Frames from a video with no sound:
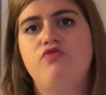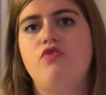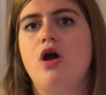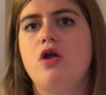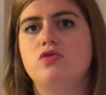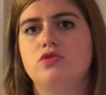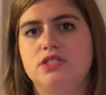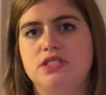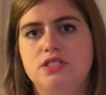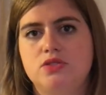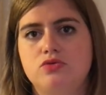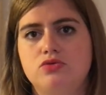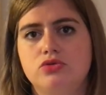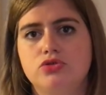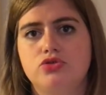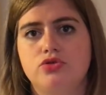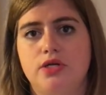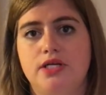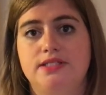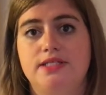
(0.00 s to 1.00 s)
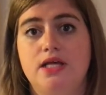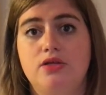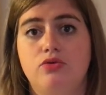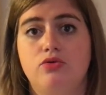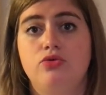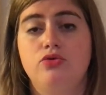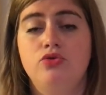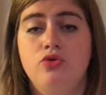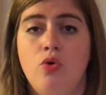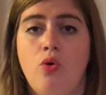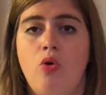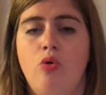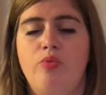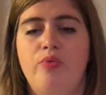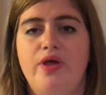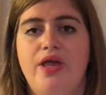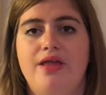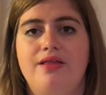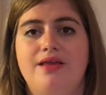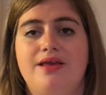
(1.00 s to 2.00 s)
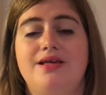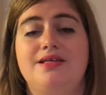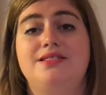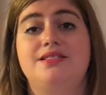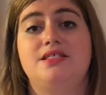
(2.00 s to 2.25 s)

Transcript: fois le discours sur l'état de l'Union européenne, et